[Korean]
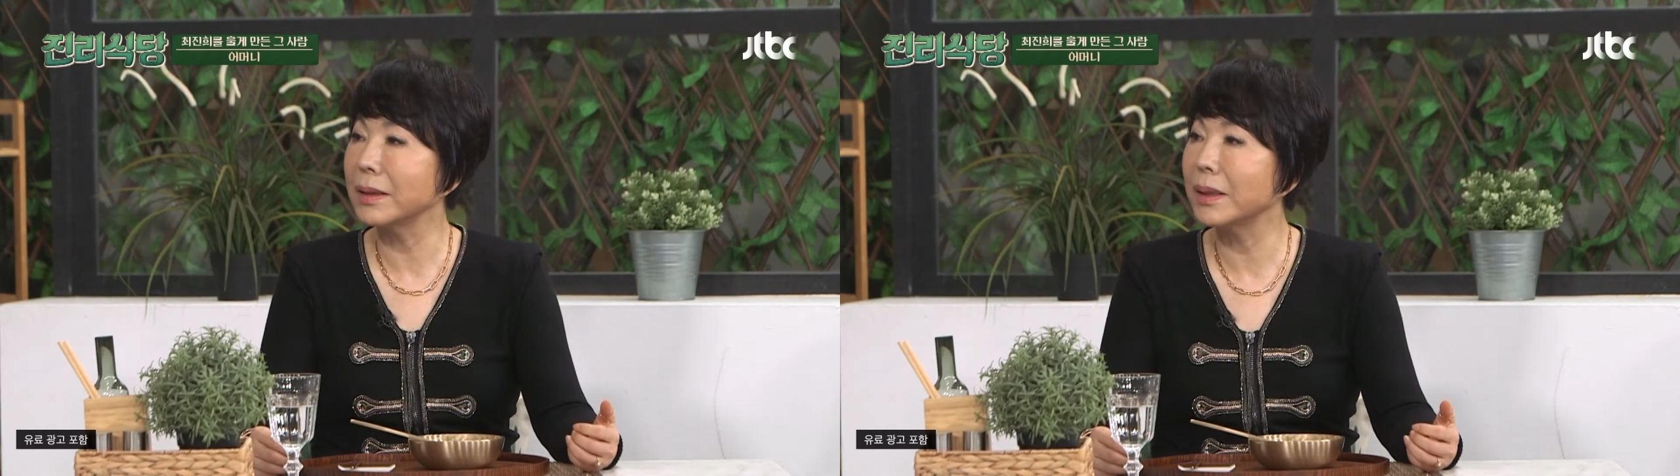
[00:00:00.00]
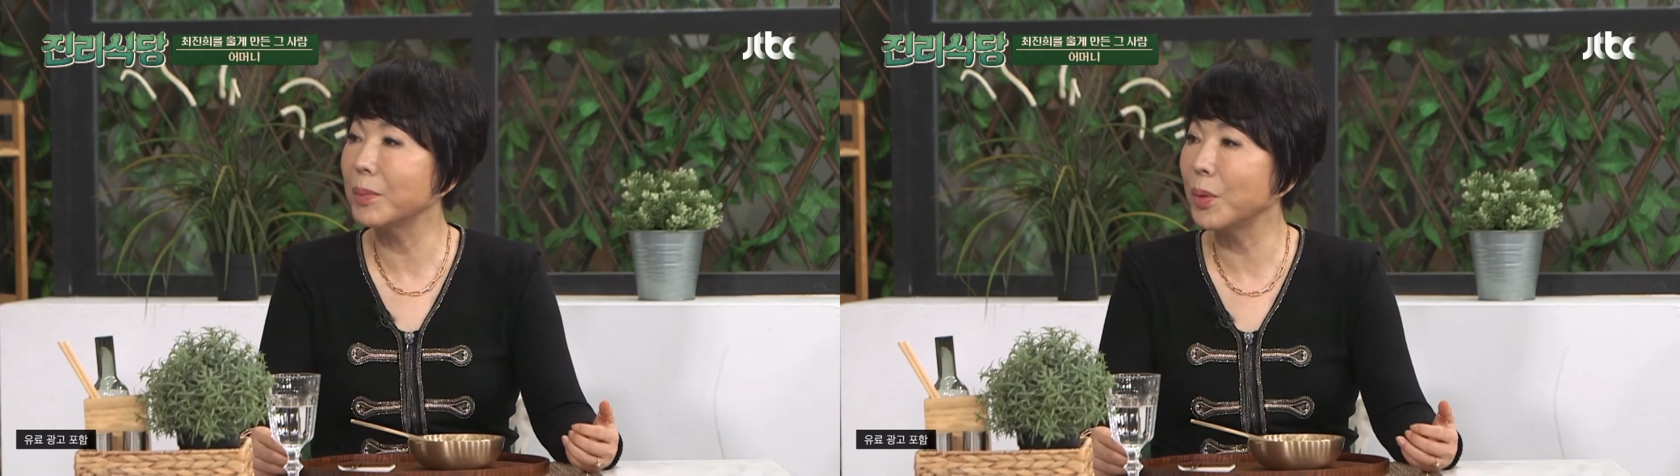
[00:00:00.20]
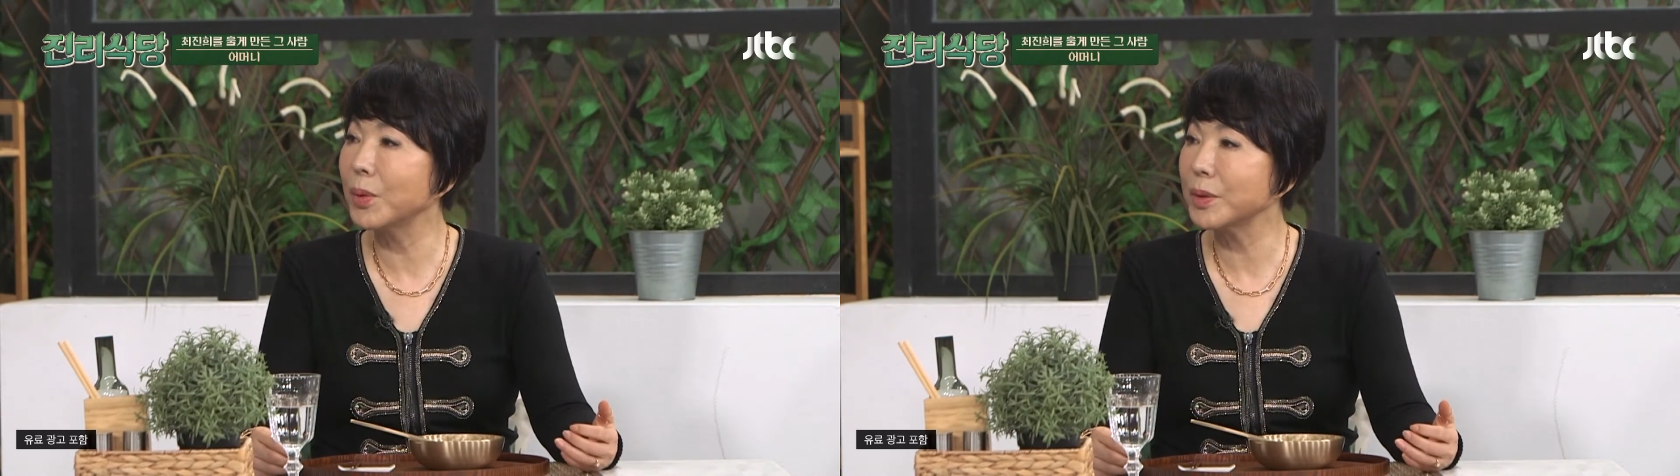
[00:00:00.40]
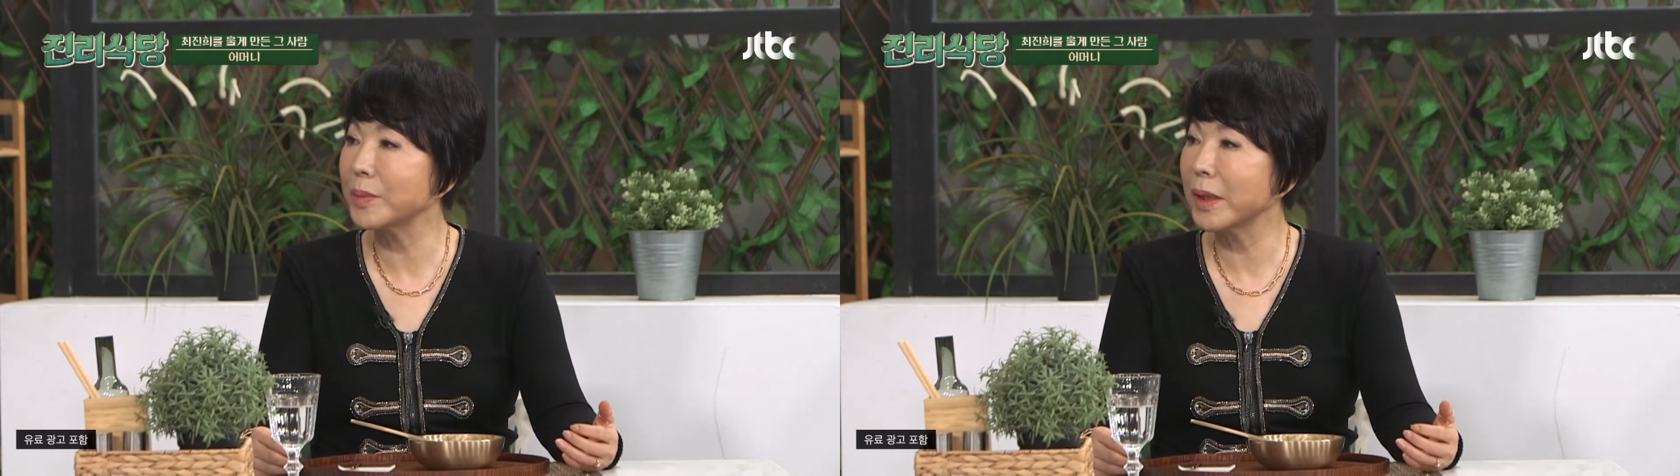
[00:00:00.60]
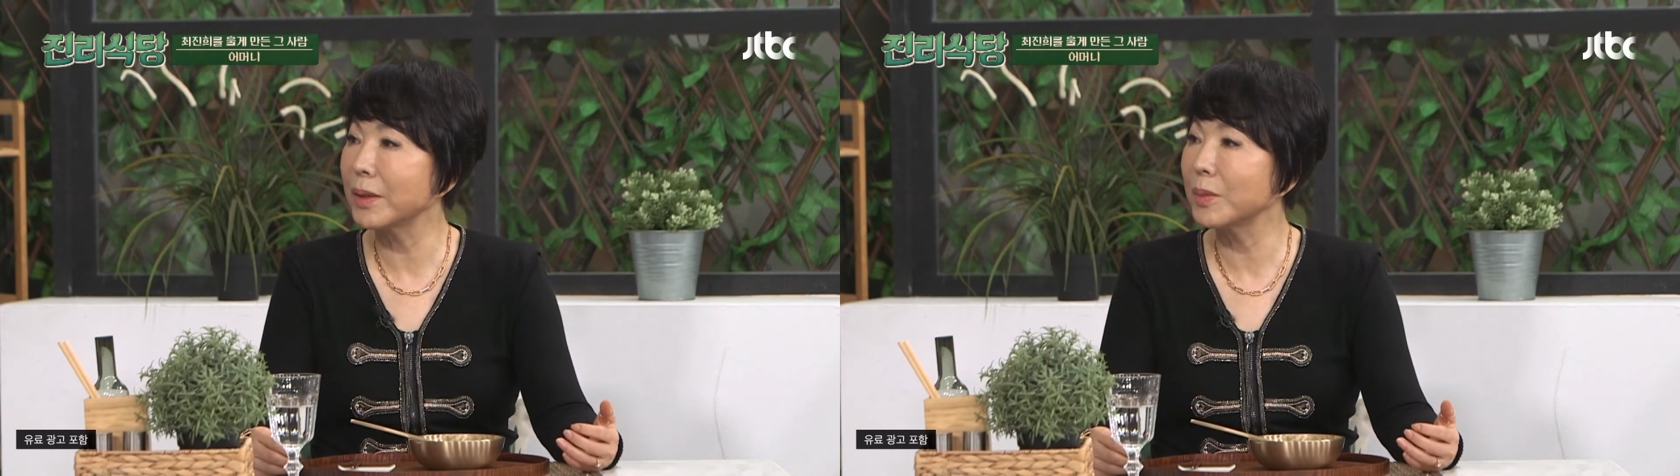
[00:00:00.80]
네가 보고
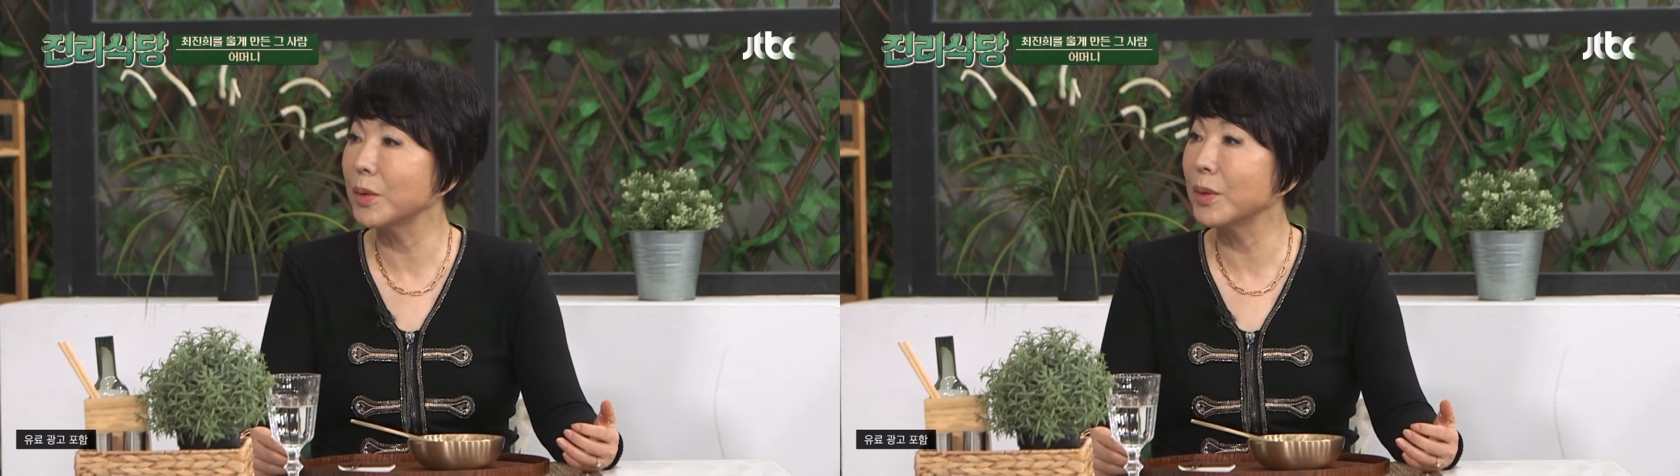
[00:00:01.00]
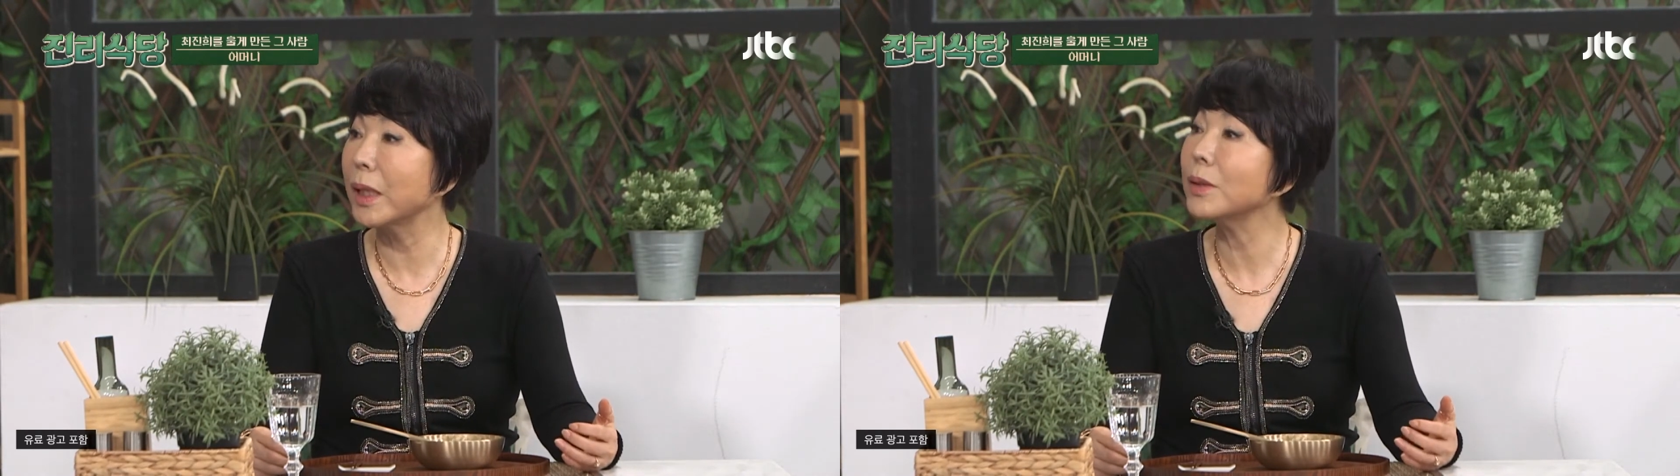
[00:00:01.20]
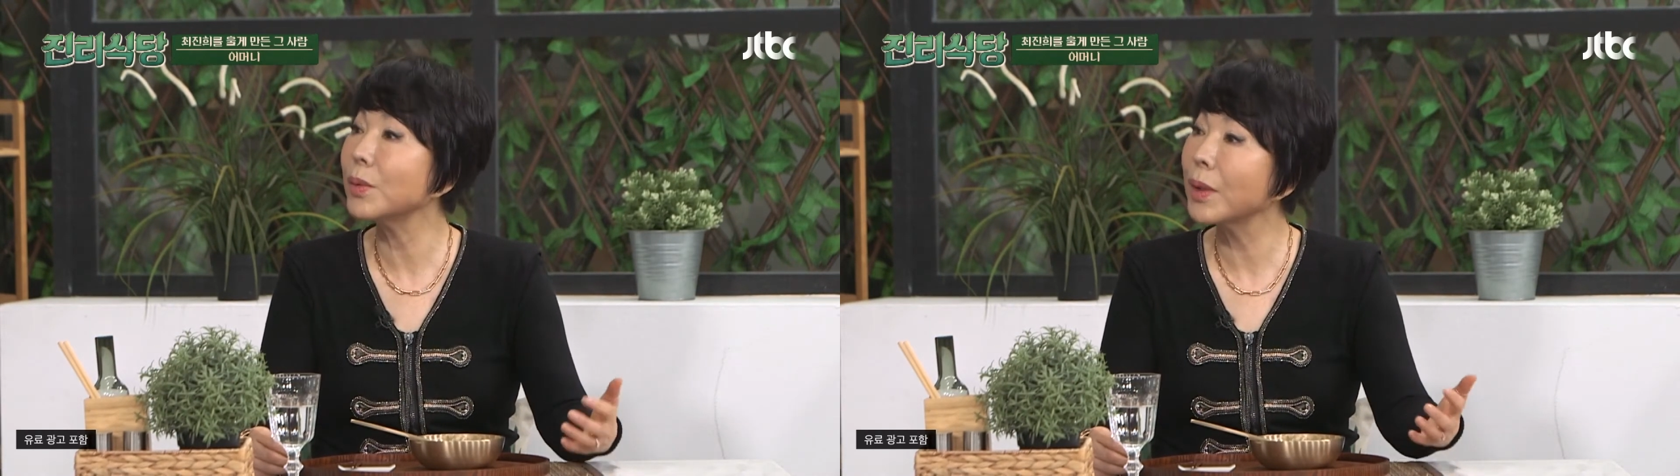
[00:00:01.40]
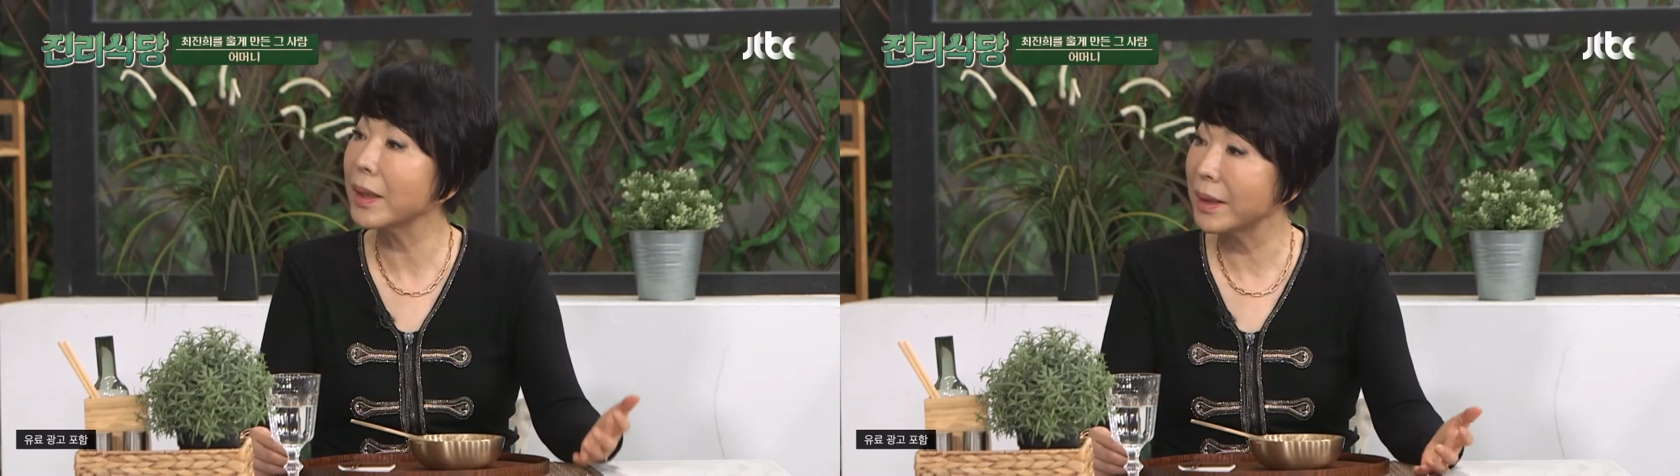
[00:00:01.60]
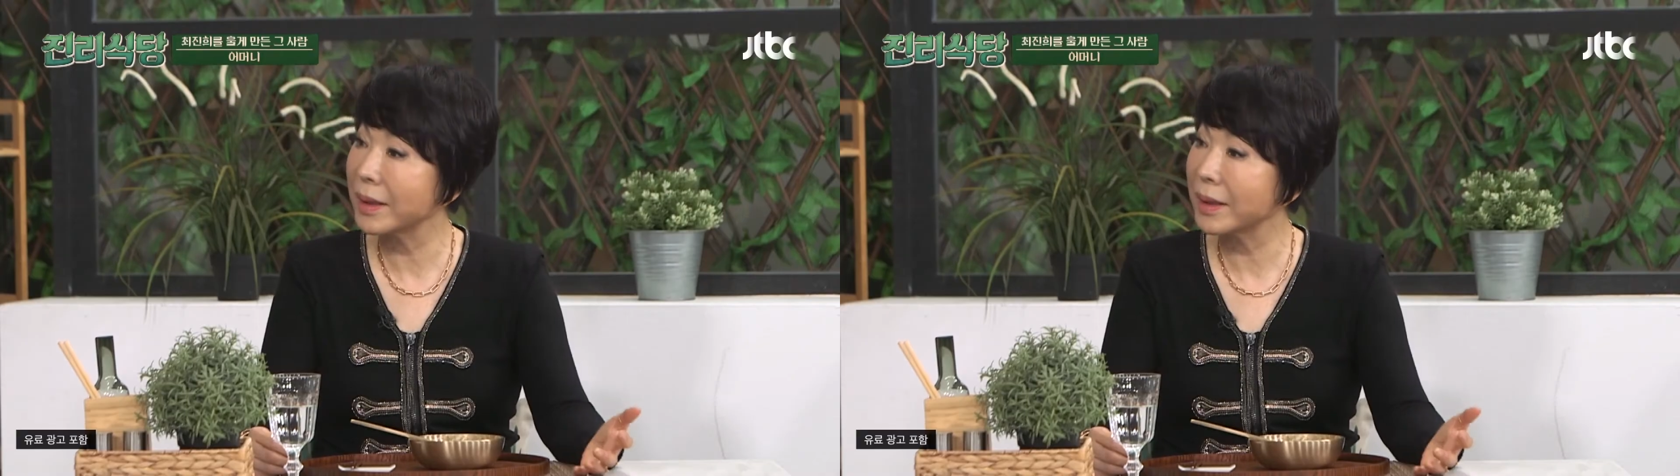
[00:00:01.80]
싶다 이러면 내일 또 가야